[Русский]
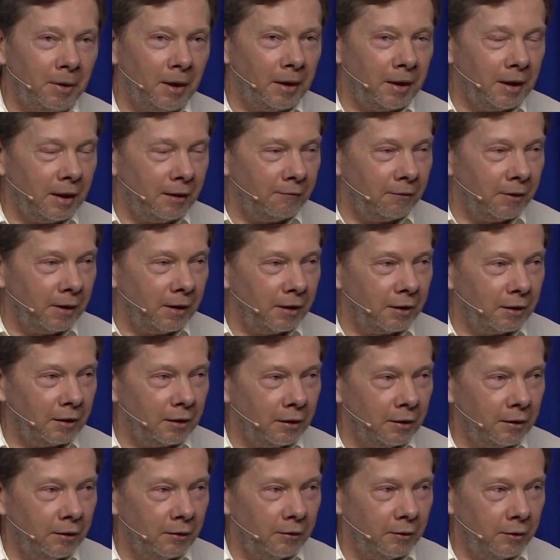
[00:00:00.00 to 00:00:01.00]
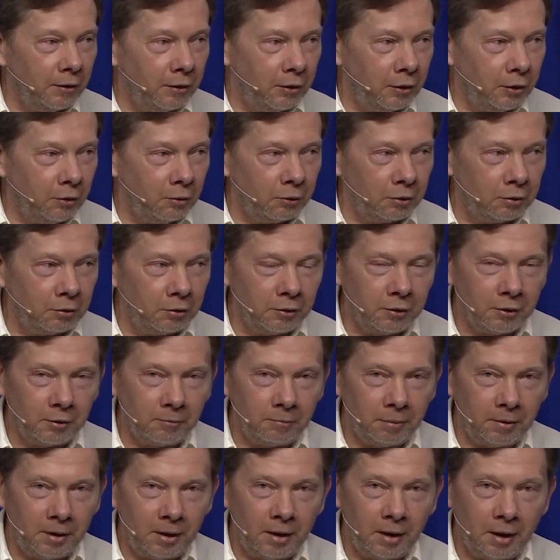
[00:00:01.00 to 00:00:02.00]
что тебя здесь не должно быть, потому
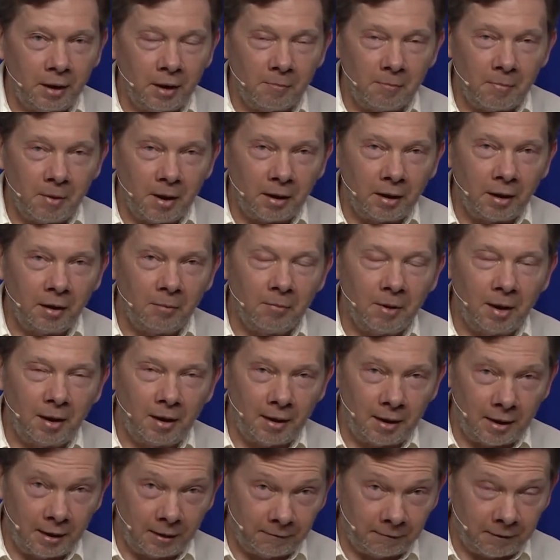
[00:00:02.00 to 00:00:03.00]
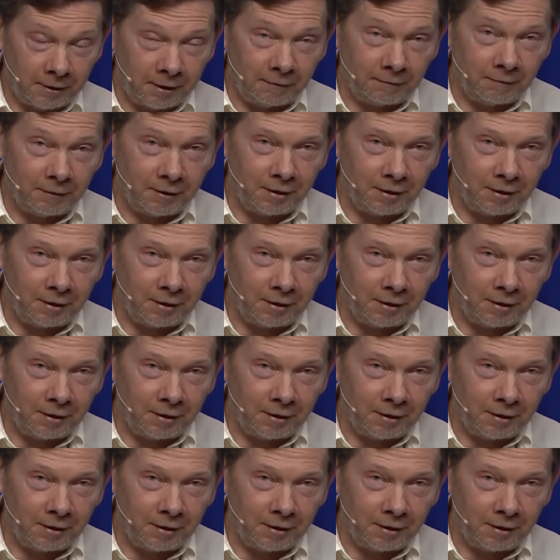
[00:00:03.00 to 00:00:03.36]
что ты портишь мне жизнь,